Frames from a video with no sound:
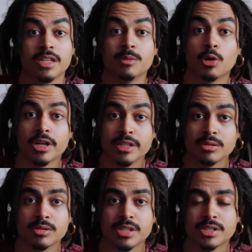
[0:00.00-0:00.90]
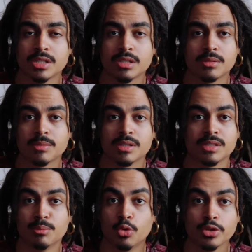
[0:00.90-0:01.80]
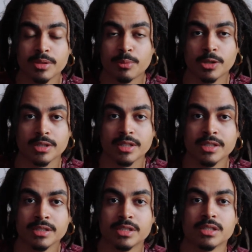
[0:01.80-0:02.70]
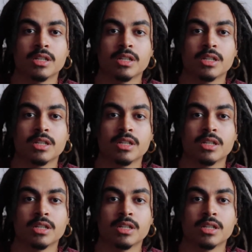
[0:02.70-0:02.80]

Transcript: E embora isso seja assim muito importante,